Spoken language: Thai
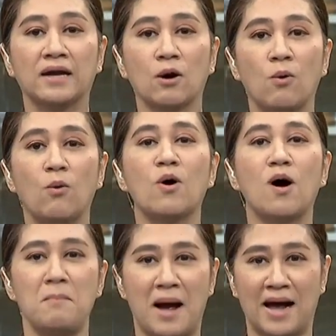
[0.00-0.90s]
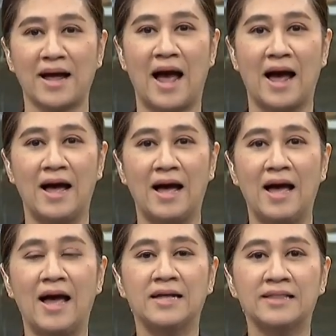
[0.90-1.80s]
งานคู่ก็มาค่ะ
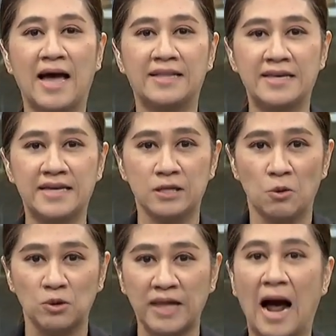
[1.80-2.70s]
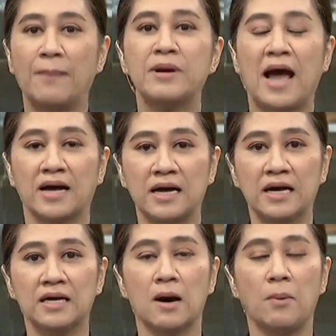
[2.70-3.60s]
แต่ที่ถูกถามหนัก
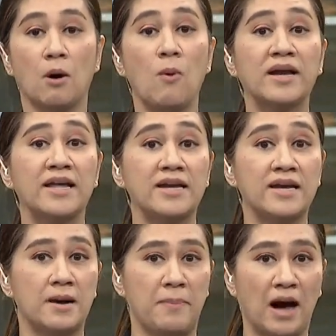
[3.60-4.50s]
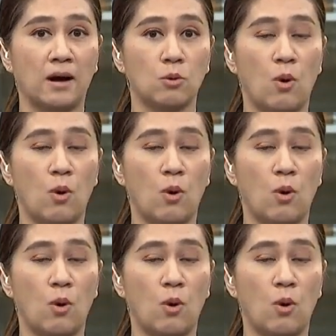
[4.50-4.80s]
ขึ้นก็เพราะว่าดินเนอร์พัก